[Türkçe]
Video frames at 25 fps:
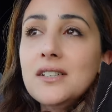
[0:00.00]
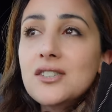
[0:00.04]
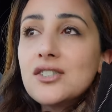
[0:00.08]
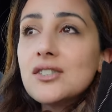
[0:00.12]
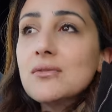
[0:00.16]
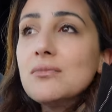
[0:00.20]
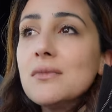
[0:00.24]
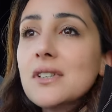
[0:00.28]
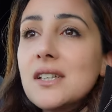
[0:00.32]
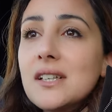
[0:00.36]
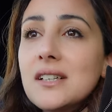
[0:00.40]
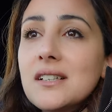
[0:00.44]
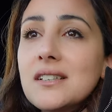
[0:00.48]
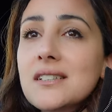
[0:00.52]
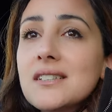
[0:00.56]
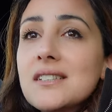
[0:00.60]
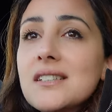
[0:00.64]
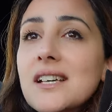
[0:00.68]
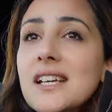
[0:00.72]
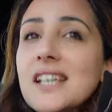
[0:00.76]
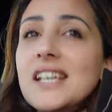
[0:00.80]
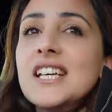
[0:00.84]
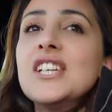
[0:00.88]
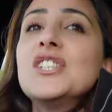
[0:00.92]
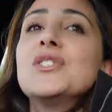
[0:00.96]
Şimdiki
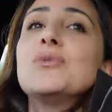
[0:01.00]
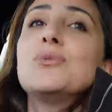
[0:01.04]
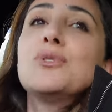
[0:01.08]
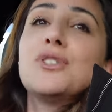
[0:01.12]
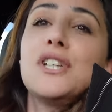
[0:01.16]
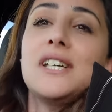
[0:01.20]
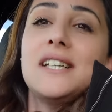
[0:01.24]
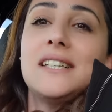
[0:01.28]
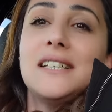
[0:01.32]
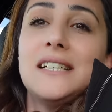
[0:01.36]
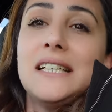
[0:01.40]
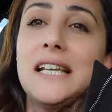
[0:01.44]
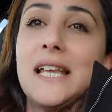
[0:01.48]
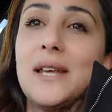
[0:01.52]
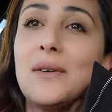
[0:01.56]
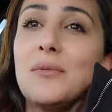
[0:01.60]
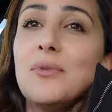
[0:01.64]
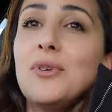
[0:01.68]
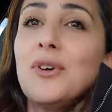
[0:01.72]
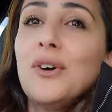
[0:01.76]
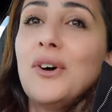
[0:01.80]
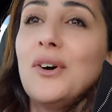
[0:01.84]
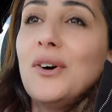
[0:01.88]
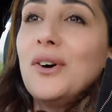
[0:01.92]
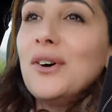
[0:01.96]
kızlar hiçbir şey
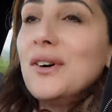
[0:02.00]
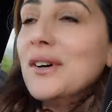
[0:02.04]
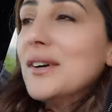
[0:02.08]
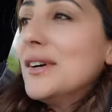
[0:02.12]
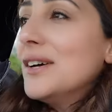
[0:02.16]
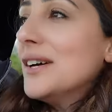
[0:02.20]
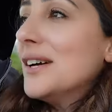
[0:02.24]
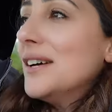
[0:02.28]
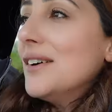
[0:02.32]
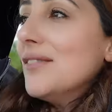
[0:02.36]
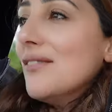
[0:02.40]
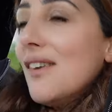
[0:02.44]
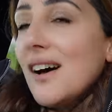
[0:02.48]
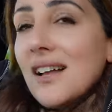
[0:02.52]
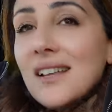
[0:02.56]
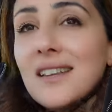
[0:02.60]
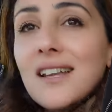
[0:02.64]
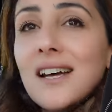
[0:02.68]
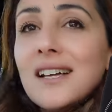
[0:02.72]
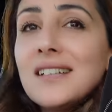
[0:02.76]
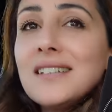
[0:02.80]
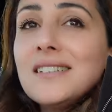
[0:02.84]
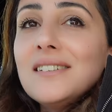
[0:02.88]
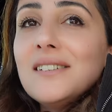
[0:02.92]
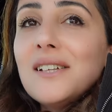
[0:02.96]
dinlemiyor.
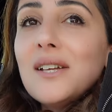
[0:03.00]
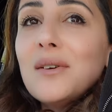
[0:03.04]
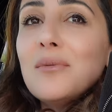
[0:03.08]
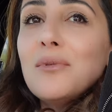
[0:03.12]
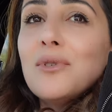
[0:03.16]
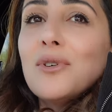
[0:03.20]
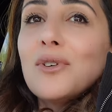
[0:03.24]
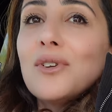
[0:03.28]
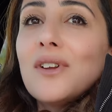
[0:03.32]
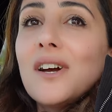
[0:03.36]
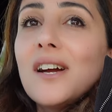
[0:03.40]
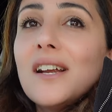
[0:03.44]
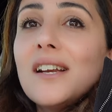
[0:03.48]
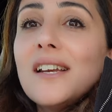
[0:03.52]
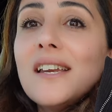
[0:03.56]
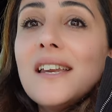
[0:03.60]
Vallahi dinlemiyorlar.